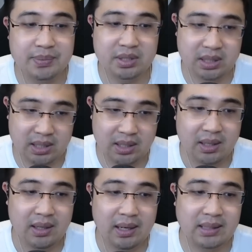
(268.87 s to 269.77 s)

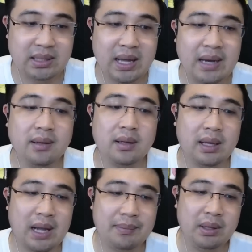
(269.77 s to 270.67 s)
54 หลังจากนั้น
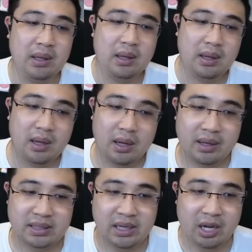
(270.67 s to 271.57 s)
นะครับ เอเด
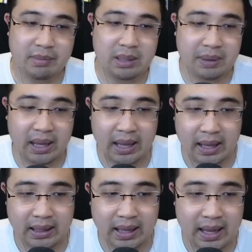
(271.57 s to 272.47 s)
กเซนก็มีปัญหา
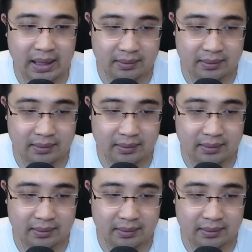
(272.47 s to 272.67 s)
อาการ